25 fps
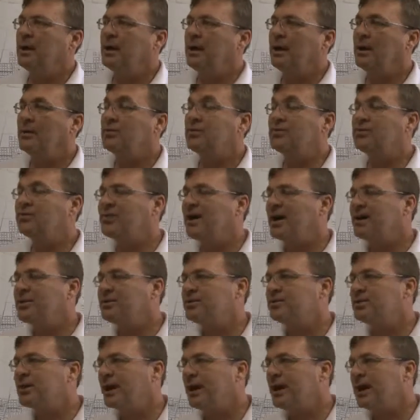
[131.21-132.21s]
é, os
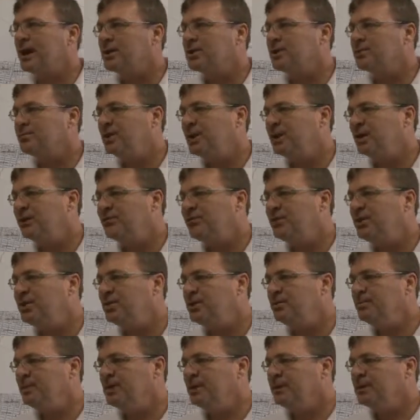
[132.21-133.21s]
fatos narrados pela
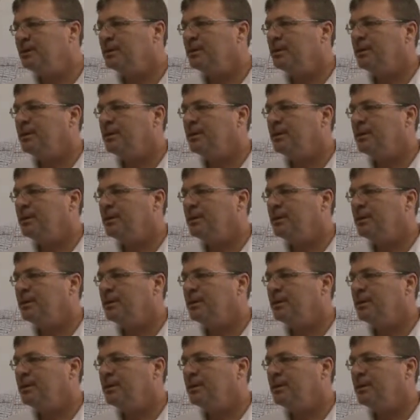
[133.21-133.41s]
vítima